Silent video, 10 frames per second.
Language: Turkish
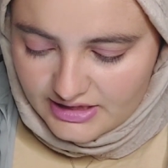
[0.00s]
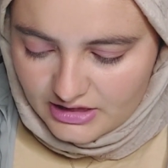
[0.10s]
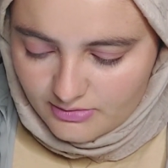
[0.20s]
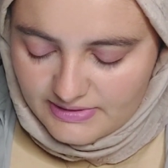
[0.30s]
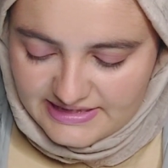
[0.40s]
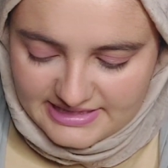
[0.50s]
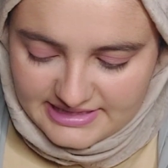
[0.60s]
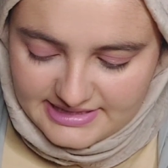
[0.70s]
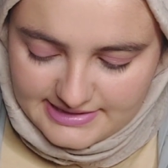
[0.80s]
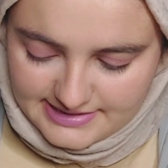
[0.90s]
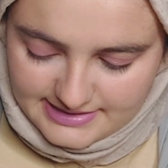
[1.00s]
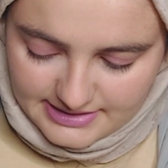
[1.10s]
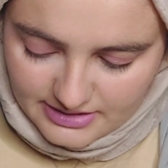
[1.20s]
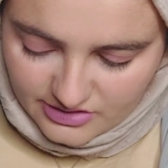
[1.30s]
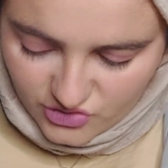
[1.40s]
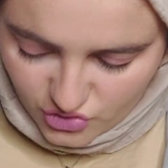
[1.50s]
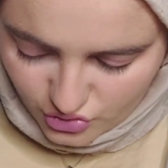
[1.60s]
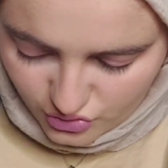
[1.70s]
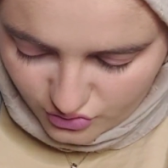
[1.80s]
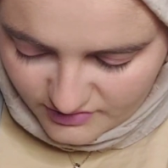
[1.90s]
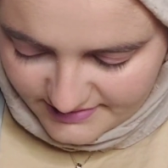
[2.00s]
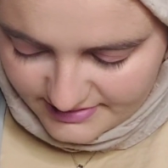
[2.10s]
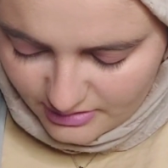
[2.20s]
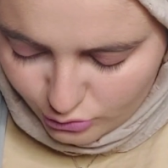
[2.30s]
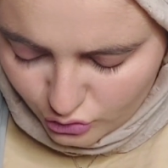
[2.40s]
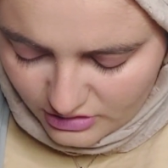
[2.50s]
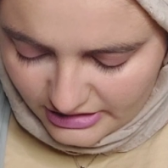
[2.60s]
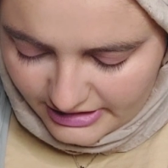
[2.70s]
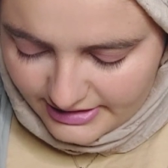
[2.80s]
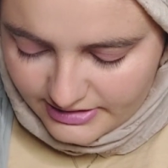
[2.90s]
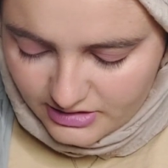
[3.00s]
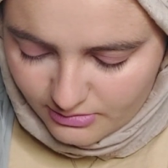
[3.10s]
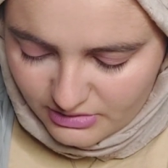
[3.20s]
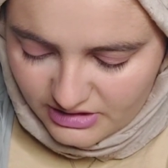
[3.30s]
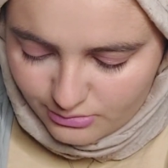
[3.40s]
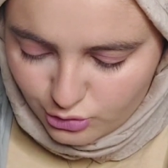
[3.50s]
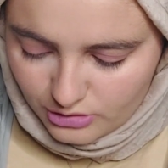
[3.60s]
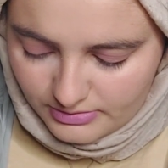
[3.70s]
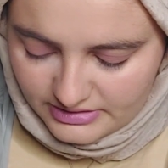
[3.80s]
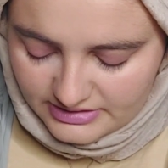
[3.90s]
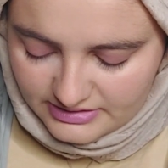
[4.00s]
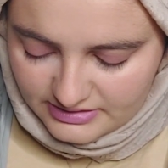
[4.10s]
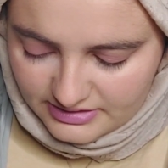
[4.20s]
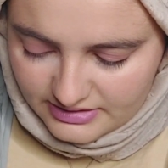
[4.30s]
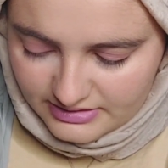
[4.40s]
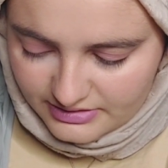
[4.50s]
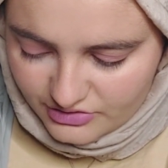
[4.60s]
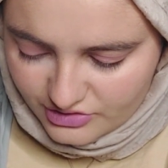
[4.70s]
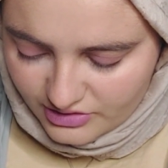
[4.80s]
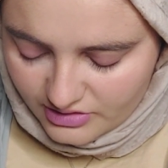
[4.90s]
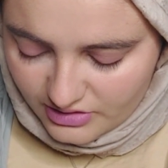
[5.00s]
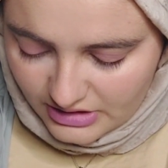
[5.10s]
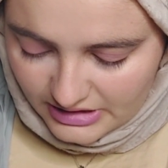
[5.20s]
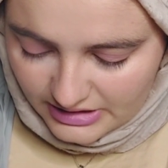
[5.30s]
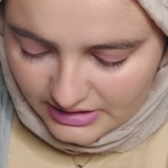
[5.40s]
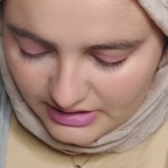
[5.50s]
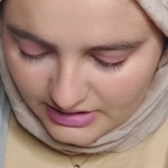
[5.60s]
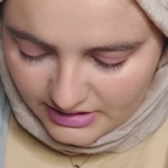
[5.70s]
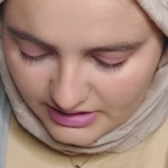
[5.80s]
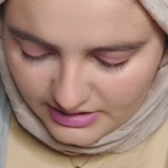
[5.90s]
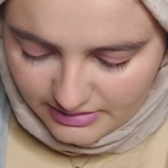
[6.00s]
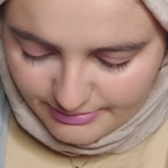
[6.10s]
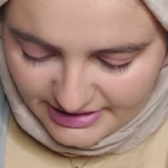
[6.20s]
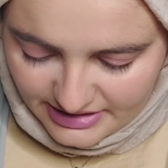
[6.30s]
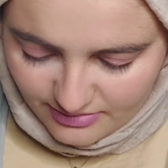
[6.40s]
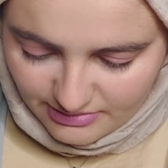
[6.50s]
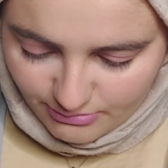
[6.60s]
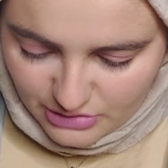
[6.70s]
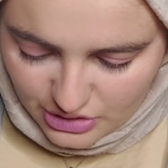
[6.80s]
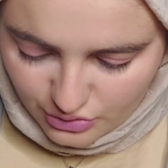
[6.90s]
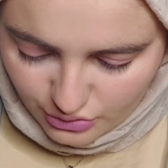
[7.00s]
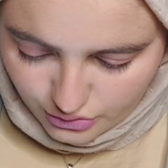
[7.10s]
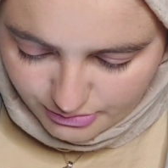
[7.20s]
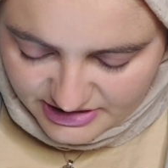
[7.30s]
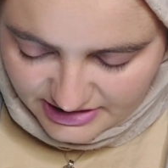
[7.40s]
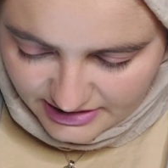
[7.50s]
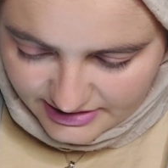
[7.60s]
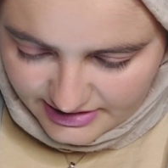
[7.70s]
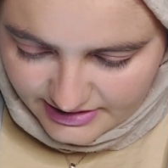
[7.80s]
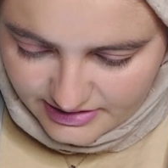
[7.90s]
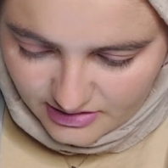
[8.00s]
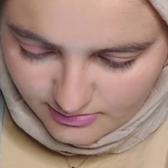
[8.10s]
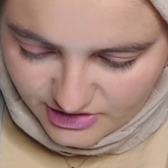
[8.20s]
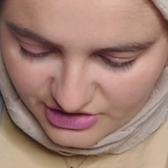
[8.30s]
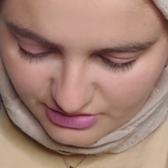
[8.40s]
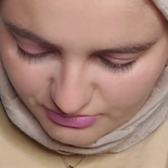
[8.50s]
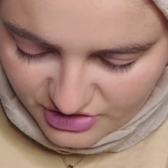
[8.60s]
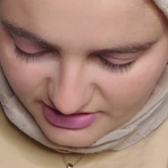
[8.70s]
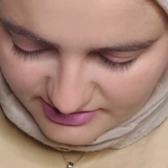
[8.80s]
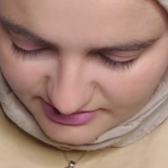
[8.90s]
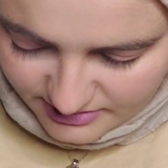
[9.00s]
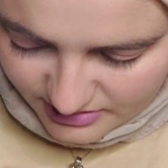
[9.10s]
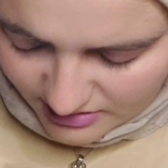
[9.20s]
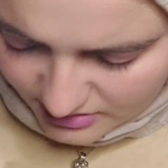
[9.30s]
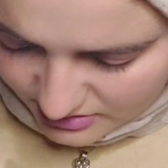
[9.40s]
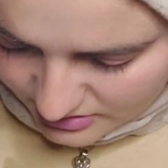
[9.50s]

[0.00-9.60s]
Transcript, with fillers: Yabancı dizi izle diye çıkıyor zaten. Burada da K-dramayı bulabilirsiniz arkadaşlar. Ee, ben hemen bakıyorum. Bir tane K-drama çıkmış aslında.